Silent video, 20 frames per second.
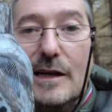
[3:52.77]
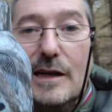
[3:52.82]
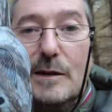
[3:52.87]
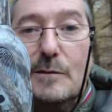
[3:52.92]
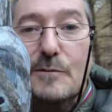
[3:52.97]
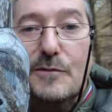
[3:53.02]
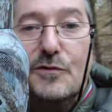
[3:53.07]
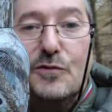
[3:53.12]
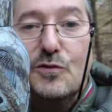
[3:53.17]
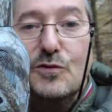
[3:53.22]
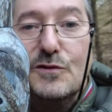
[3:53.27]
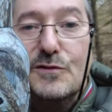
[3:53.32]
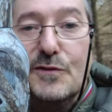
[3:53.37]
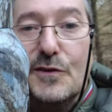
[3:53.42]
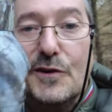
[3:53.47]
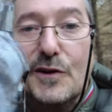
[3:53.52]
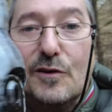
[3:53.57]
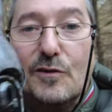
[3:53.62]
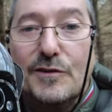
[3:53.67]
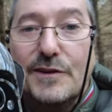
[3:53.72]
im Fuß
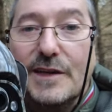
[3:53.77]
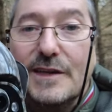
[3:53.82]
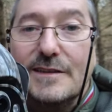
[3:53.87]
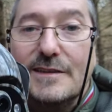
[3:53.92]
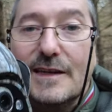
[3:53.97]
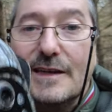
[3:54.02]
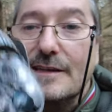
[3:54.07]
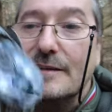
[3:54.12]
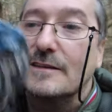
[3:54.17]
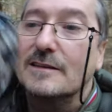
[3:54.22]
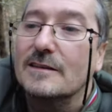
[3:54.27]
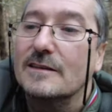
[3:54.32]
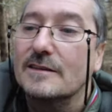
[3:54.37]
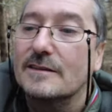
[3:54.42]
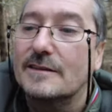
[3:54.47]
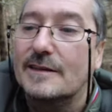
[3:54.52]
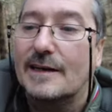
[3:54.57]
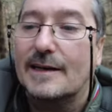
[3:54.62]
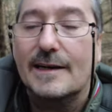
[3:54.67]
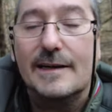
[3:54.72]
von der Unterseite,
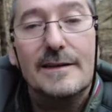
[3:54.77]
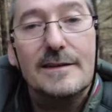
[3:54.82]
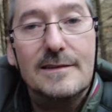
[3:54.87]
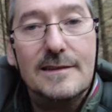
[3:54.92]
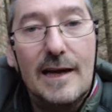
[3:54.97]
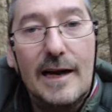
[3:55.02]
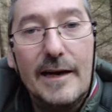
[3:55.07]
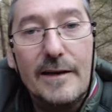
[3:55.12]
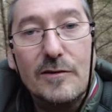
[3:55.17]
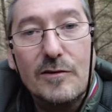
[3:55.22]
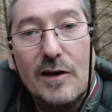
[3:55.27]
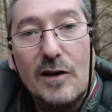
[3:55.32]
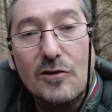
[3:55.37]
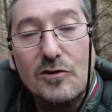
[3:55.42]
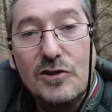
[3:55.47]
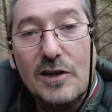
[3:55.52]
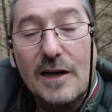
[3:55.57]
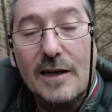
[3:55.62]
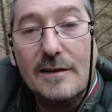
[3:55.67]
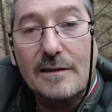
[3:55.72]
da kann ich sie ein- und
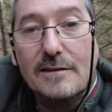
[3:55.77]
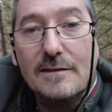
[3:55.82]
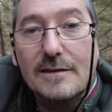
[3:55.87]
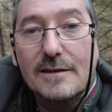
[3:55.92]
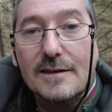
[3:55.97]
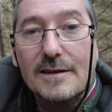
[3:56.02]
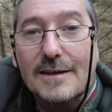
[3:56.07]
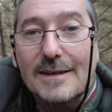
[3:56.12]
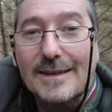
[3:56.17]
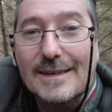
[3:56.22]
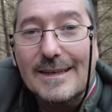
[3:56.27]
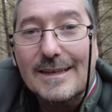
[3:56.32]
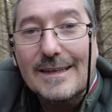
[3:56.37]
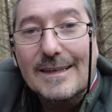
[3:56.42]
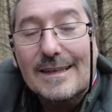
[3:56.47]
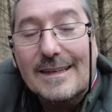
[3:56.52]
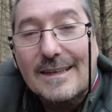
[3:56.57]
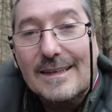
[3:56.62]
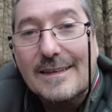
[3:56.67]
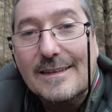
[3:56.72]
ausschalten,
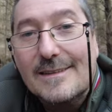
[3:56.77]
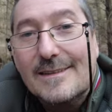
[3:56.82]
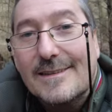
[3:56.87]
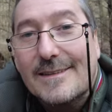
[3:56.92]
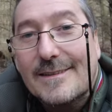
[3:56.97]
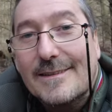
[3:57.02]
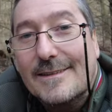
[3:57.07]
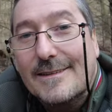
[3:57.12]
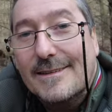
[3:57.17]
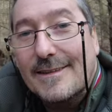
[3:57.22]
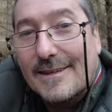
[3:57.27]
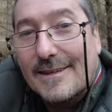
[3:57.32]
ist